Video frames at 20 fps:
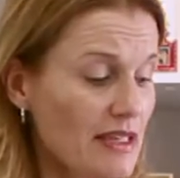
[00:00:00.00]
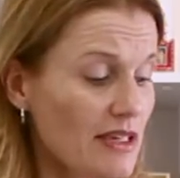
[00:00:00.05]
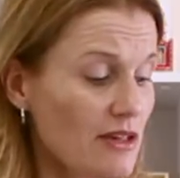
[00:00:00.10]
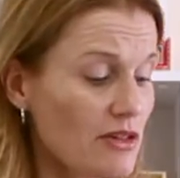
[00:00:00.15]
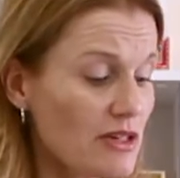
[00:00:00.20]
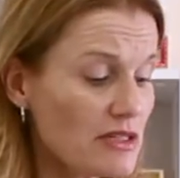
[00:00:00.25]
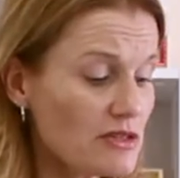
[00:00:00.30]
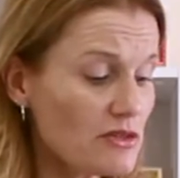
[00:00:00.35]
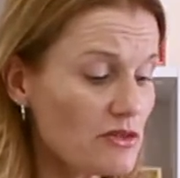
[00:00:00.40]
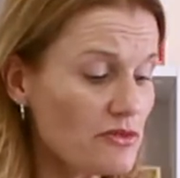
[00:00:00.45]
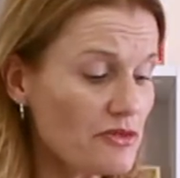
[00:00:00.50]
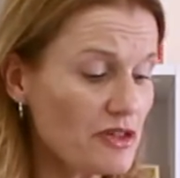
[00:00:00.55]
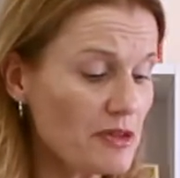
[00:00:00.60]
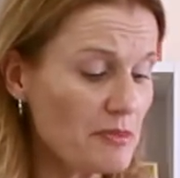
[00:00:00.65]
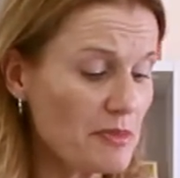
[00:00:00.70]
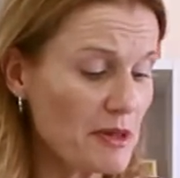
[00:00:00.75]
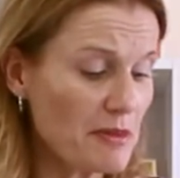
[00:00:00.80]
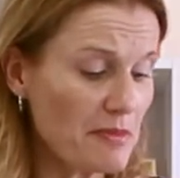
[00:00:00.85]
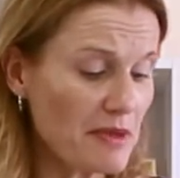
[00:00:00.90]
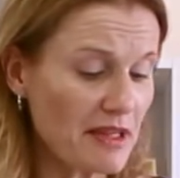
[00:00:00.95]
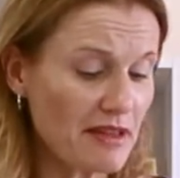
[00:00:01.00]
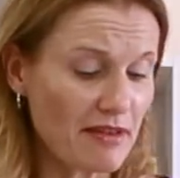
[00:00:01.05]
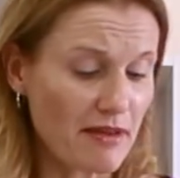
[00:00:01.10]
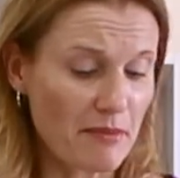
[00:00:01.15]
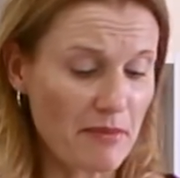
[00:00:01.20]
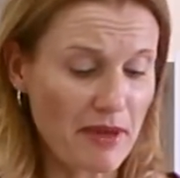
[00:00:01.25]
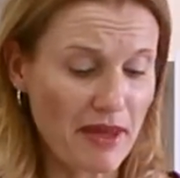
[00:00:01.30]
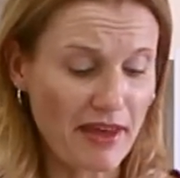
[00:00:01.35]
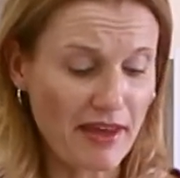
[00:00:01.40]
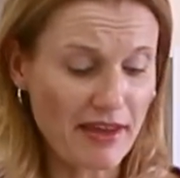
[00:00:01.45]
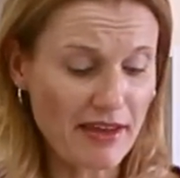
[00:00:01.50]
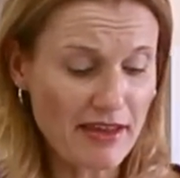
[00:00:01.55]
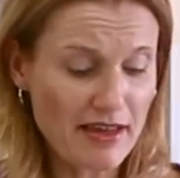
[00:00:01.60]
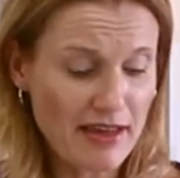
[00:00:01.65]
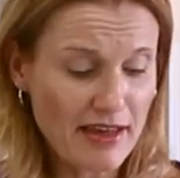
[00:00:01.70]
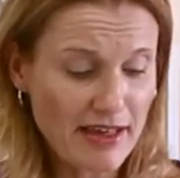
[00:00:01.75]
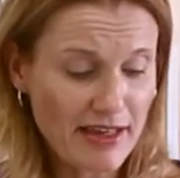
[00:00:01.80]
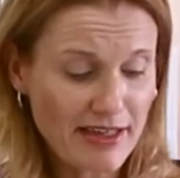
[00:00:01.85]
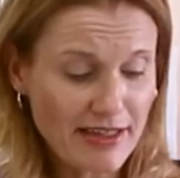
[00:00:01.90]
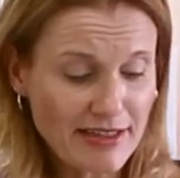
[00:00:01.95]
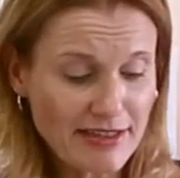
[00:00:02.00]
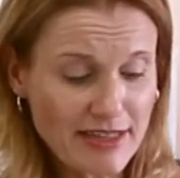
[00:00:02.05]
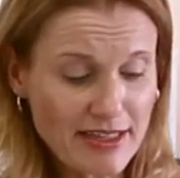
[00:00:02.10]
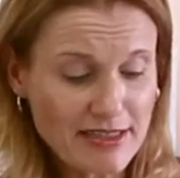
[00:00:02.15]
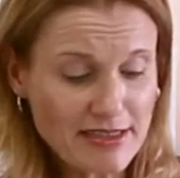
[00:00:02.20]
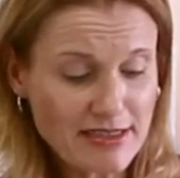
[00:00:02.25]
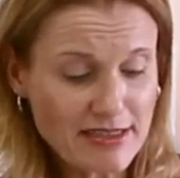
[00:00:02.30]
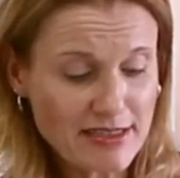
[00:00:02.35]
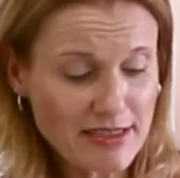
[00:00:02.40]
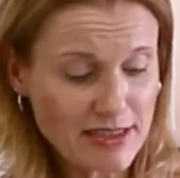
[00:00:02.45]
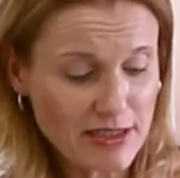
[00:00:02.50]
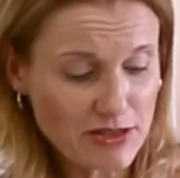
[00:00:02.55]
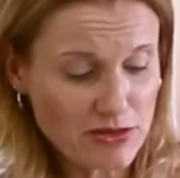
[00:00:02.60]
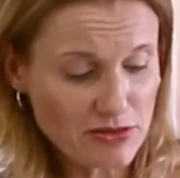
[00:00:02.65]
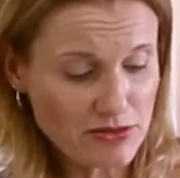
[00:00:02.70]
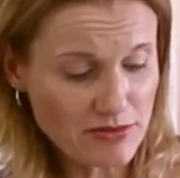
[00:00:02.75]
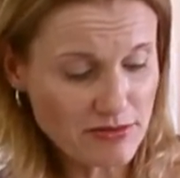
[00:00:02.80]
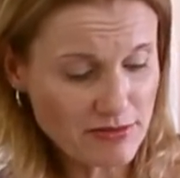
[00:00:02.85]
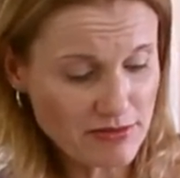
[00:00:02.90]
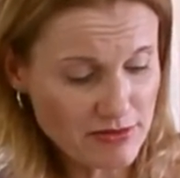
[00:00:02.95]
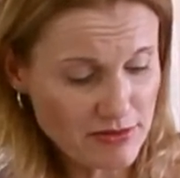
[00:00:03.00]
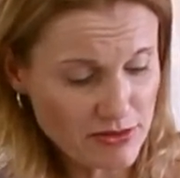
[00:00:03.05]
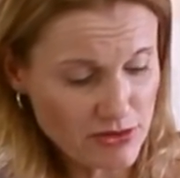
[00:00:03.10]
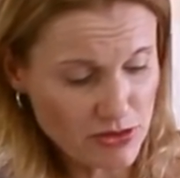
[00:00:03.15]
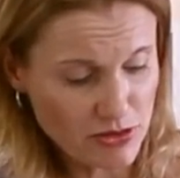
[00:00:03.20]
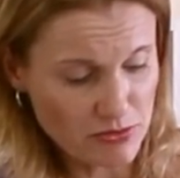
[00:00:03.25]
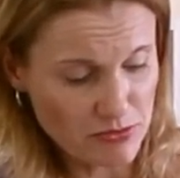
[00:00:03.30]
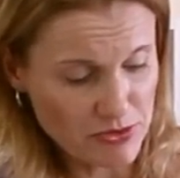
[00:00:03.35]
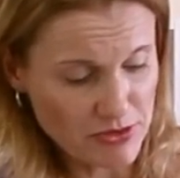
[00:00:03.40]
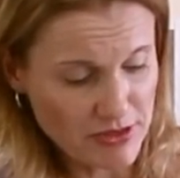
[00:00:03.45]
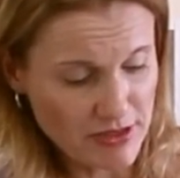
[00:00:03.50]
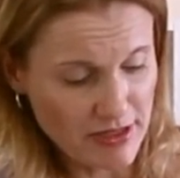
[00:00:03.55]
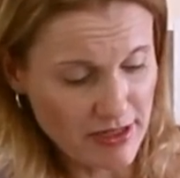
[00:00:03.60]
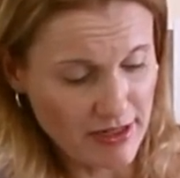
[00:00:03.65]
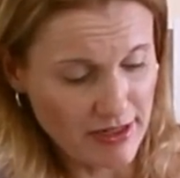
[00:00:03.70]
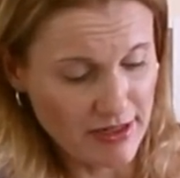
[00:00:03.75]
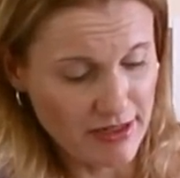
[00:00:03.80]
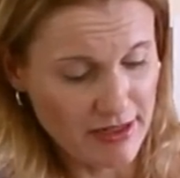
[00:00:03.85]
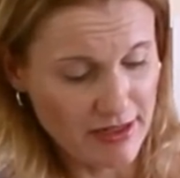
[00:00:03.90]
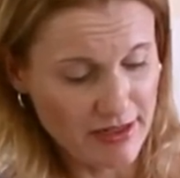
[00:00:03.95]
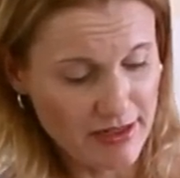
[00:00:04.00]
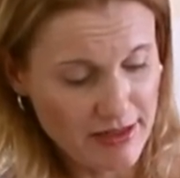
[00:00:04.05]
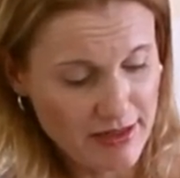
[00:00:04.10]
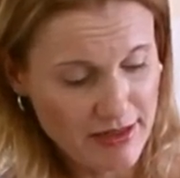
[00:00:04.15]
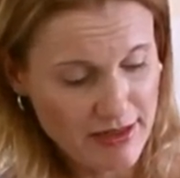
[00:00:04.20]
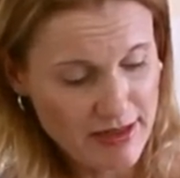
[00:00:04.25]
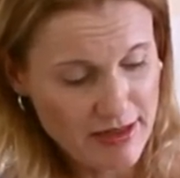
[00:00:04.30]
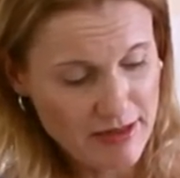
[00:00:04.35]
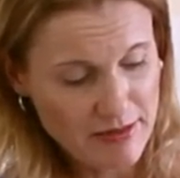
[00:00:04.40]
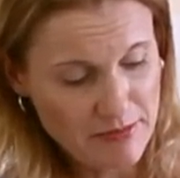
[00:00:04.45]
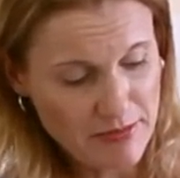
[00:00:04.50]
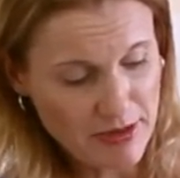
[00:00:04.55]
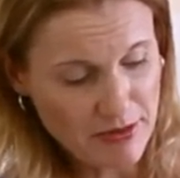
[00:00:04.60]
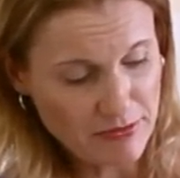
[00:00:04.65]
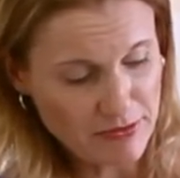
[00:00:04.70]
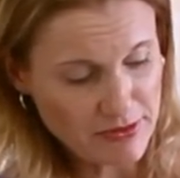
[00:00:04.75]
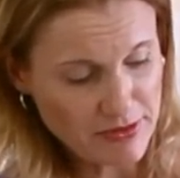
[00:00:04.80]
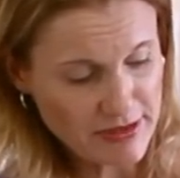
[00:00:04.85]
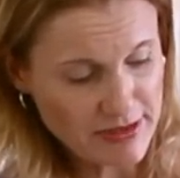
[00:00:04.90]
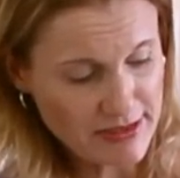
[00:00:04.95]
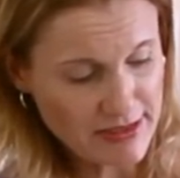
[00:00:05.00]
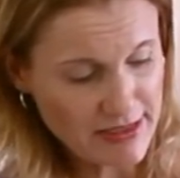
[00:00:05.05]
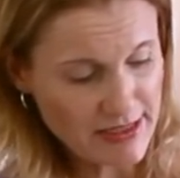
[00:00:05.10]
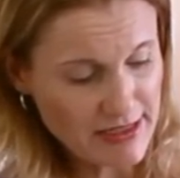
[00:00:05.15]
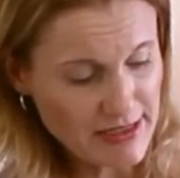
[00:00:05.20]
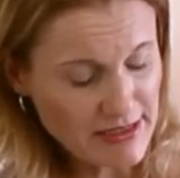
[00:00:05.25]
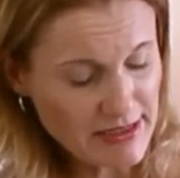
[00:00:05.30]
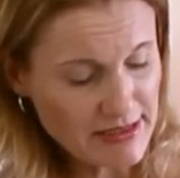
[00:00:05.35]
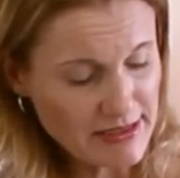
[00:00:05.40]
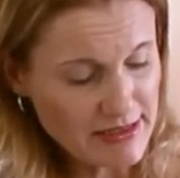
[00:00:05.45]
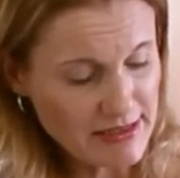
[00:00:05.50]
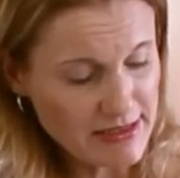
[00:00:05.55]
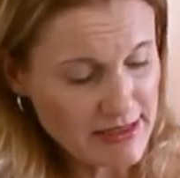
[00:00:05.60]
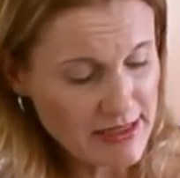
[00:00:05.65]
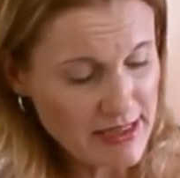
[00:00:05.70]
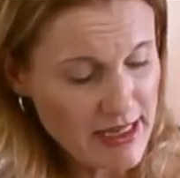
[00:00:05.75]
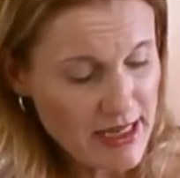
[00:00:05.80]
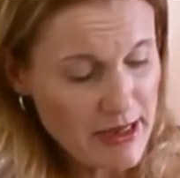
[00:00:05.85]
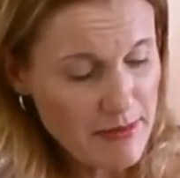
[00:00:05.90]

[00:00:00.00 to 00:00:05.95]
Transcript: eu resolvi imprimir também em tecido. Deixa eu mostrar aqui para vocês.